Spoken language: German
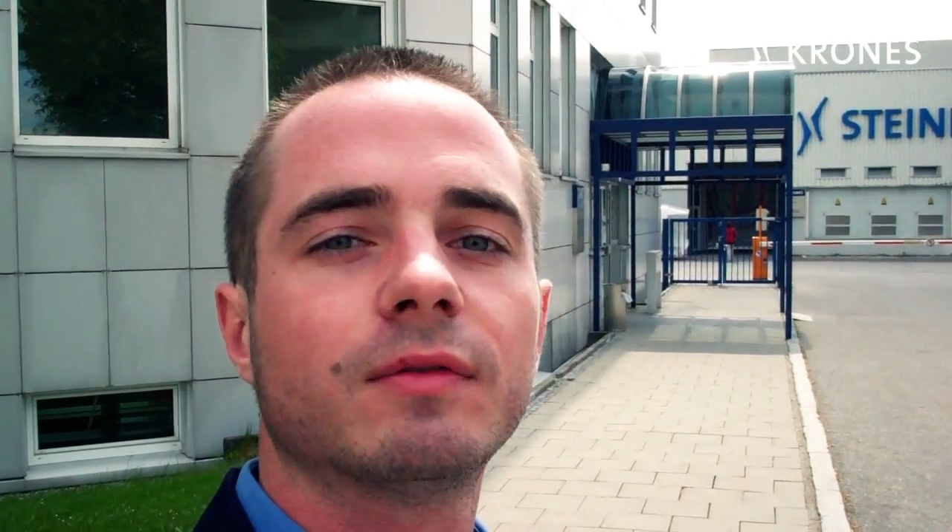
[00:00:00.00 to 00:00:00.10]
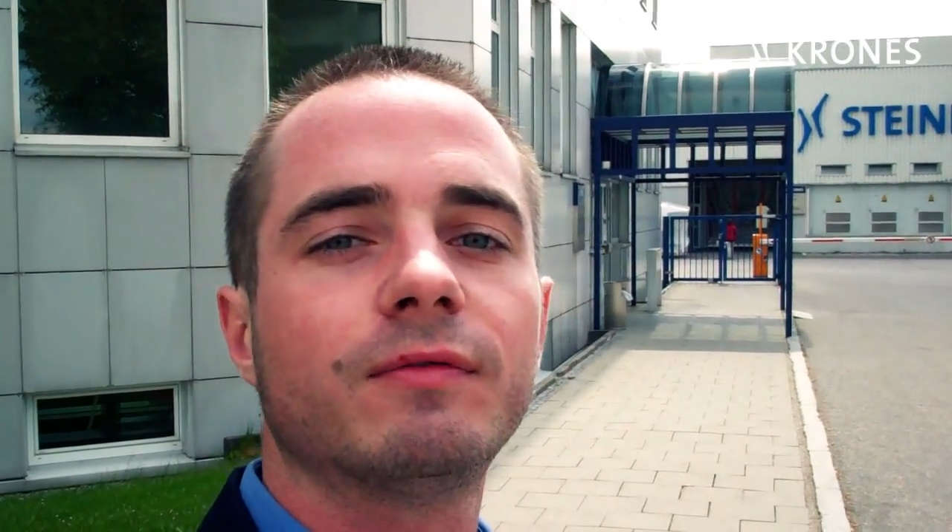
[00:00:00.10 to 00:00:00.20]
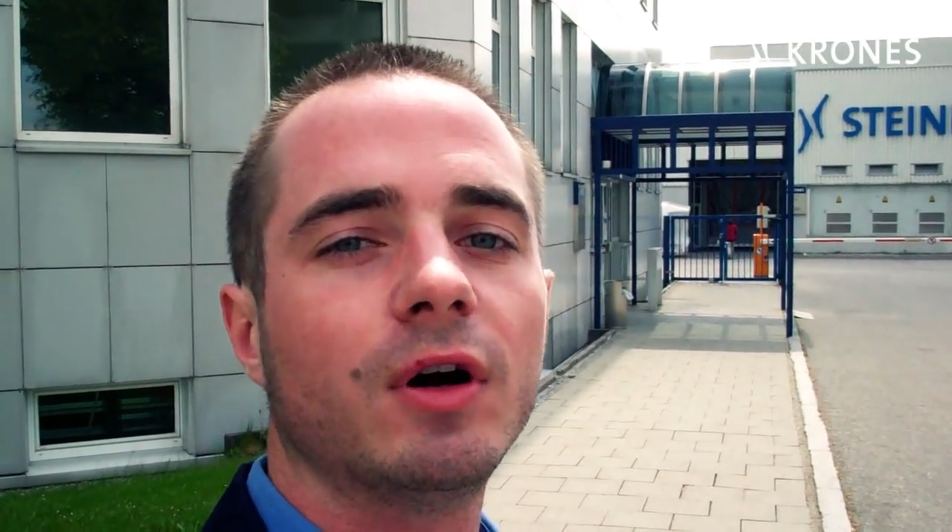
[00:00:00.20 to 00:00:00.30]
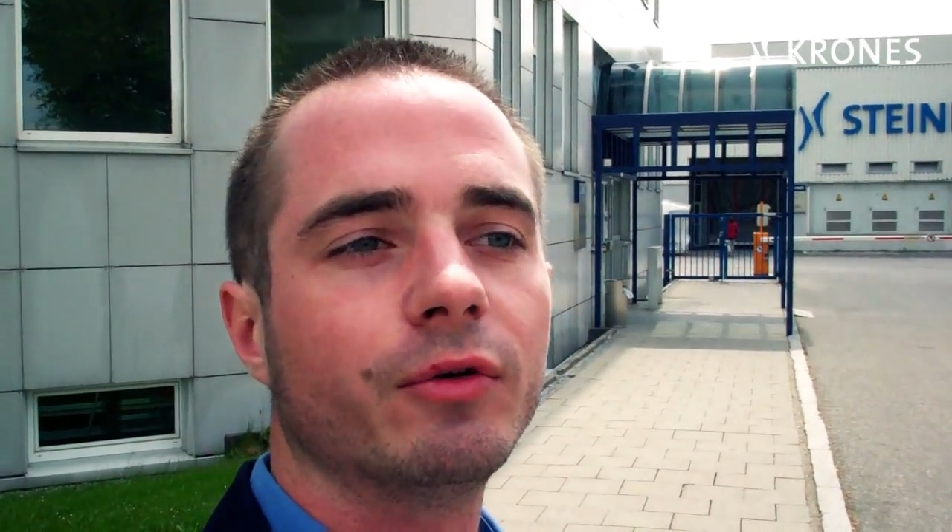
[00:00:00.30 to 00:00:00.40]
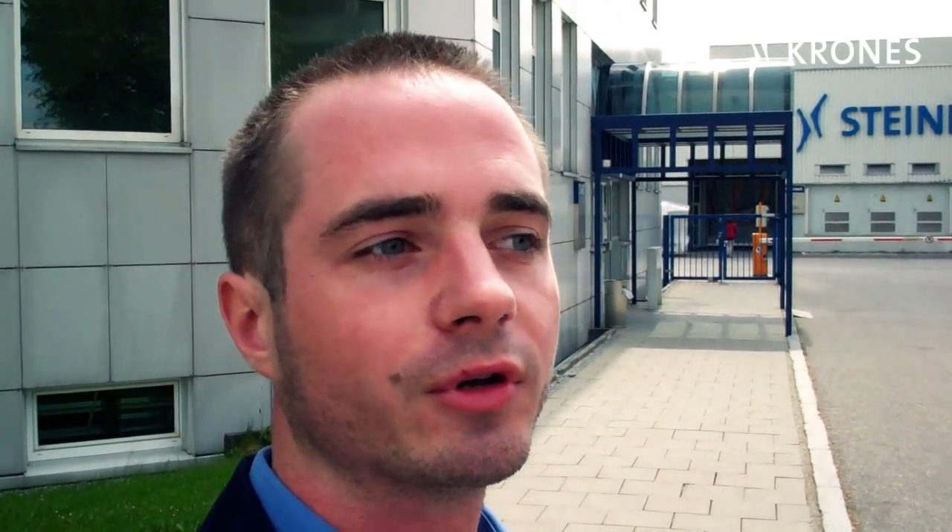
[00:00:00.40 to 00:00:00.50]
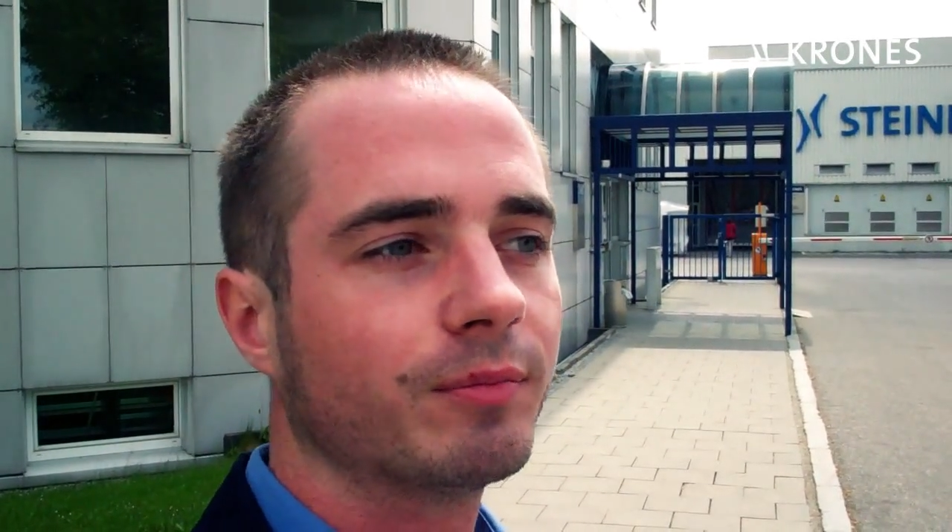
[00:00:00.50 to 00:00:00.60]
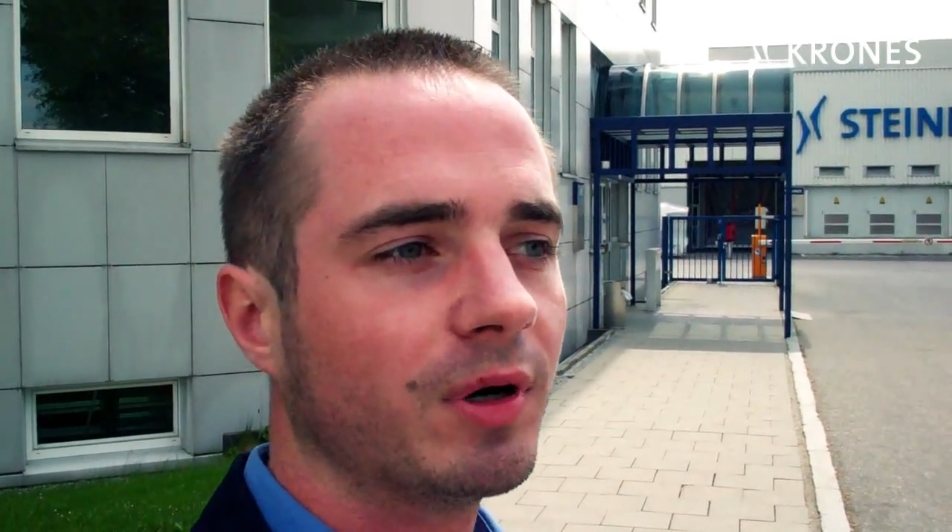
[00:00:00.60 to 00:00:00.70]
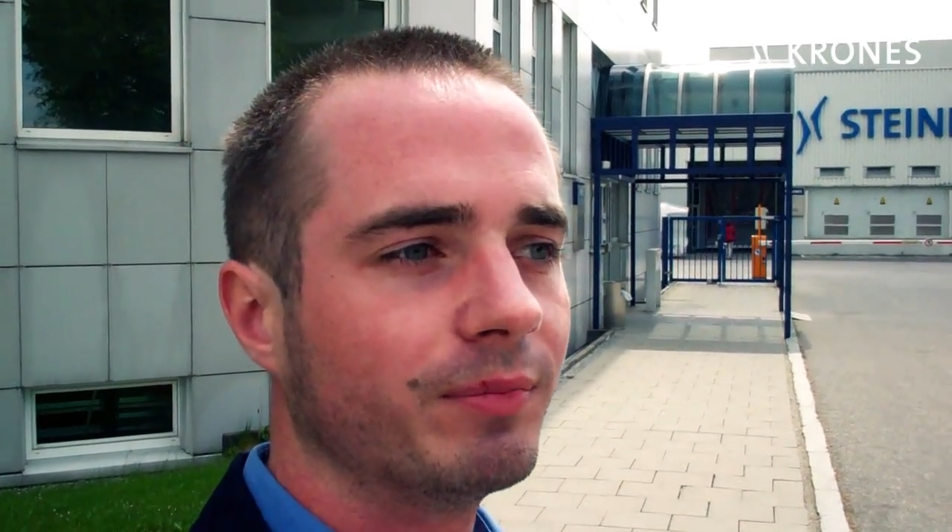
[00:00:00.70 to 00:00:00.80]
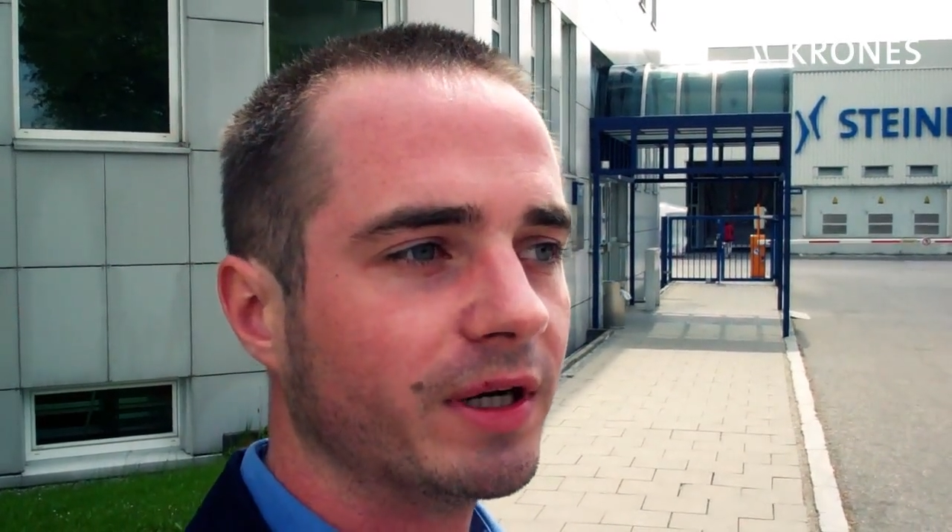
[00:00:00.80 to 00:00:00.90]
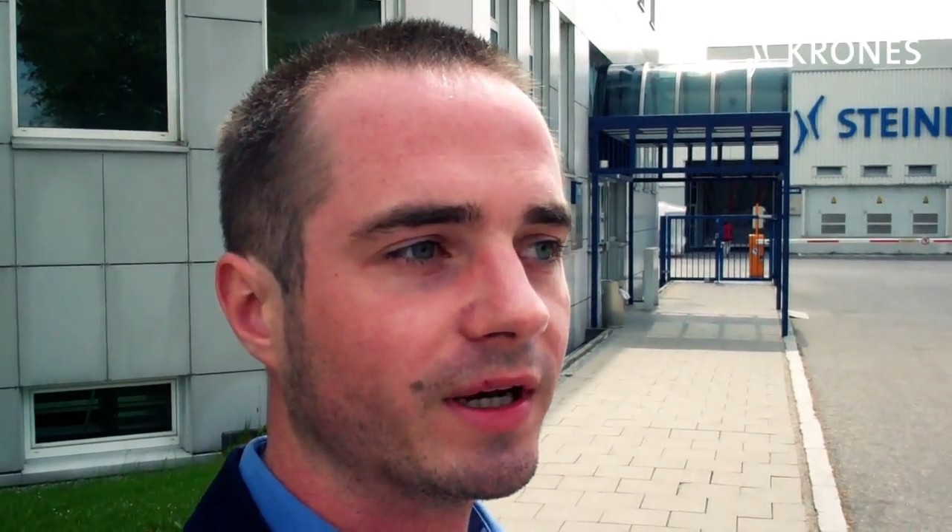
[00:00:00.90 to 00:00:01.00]
fange euch ein
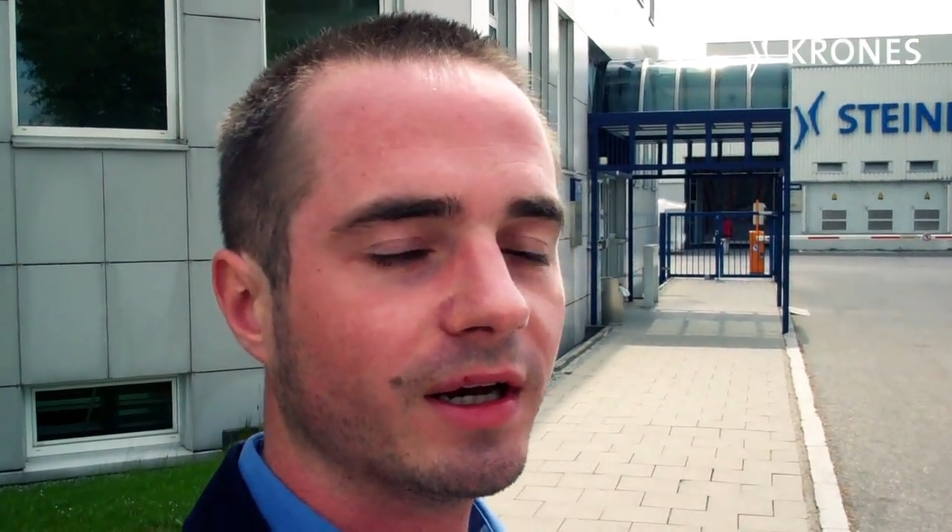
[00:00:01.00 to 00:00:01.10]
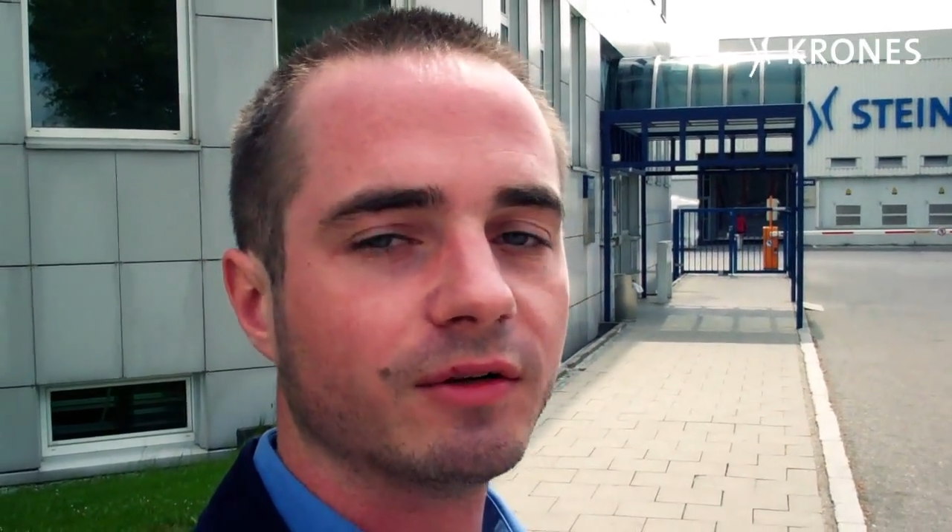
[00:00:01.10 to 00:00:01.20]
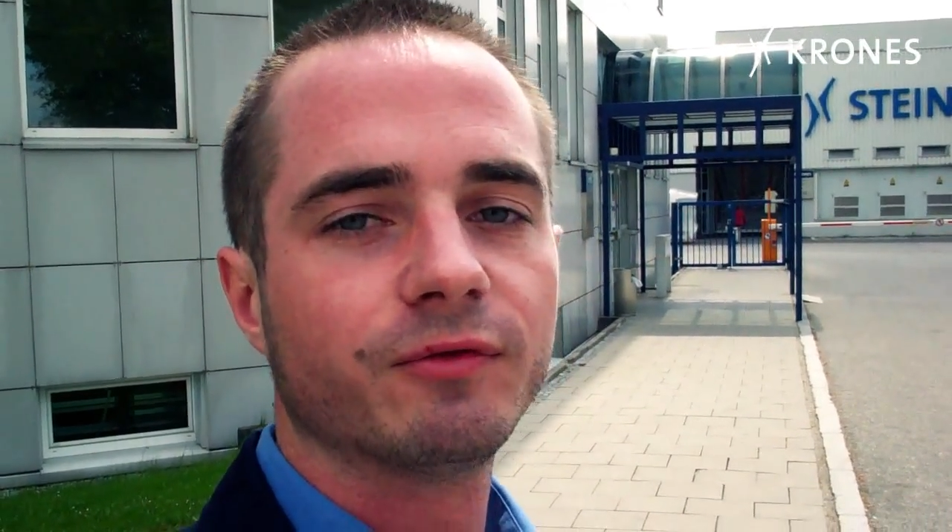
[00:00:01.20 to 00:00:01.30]
paar Bilder ein